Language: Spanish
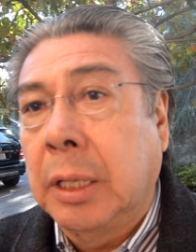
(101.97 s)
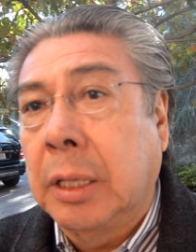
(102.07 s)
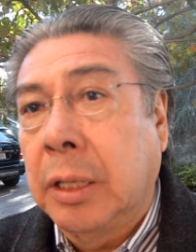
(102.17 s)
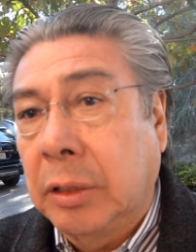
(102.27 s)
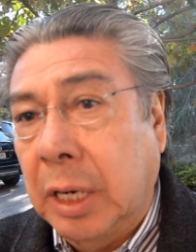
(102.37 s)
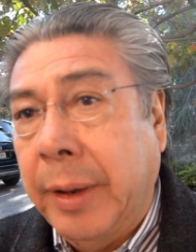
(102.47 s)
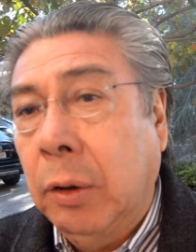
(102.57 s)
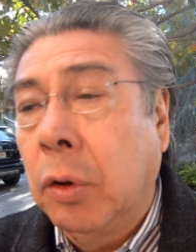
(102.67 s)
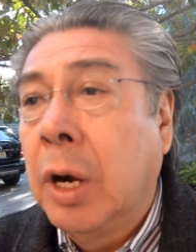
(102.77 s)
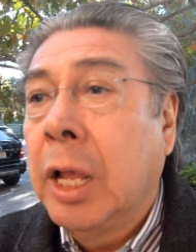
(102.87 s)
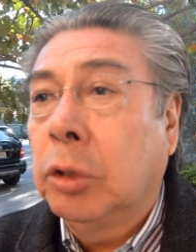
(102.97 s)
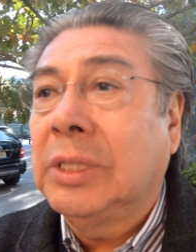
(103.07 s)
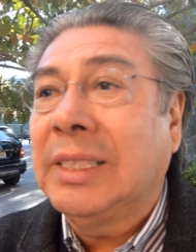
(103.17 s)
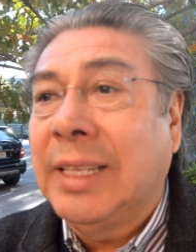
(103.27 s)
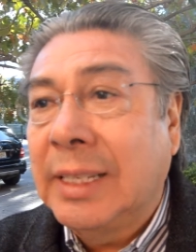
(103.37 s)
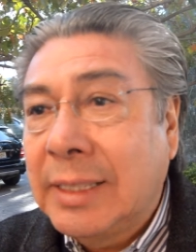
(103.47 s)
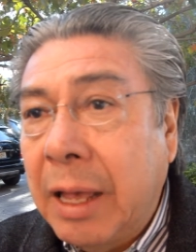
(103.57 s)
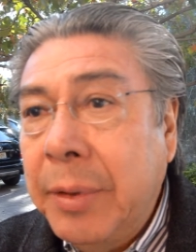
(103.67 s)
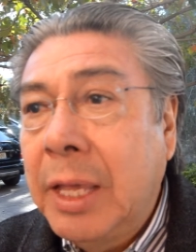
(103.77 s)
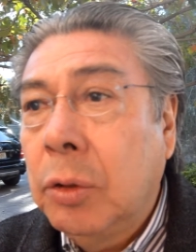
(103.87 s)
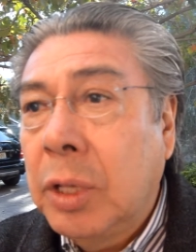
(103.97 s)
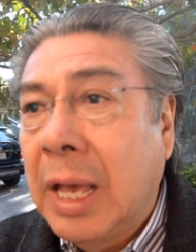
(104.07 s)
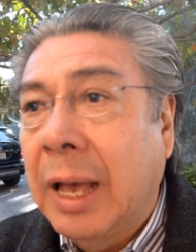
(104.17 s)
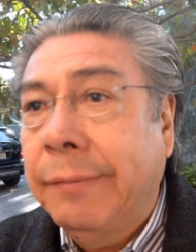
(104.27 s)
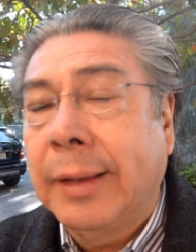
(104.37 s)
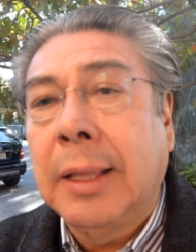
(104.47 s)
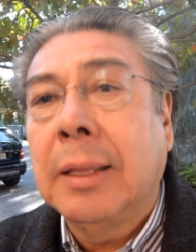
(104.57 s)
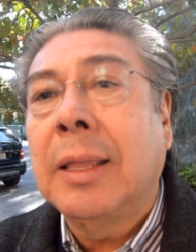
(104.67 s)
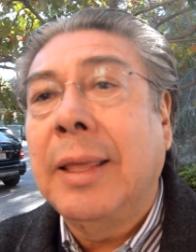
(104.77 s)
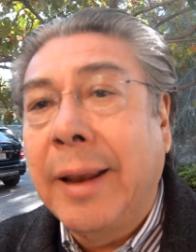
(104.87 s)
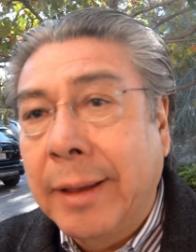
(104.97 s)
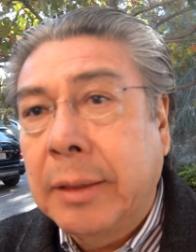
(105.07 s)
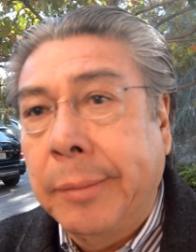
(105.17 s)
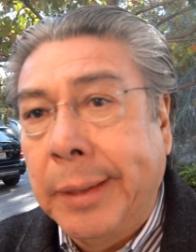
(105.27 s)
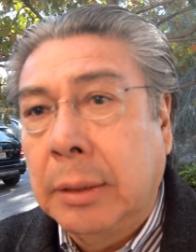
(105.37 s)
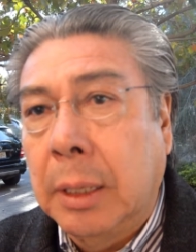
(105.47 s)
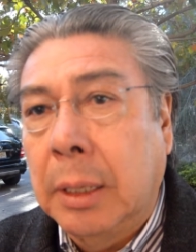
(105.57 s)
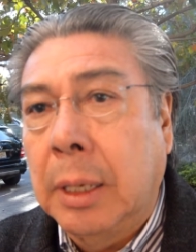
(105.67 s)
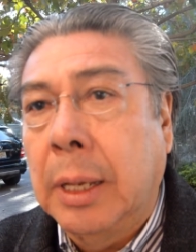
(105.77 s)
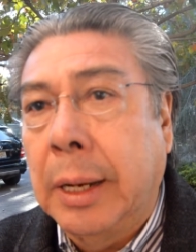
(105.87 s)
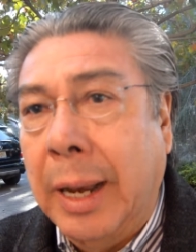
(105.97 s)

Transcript: de, trabajo. Entonces se está viendo ya afectada directamente eh,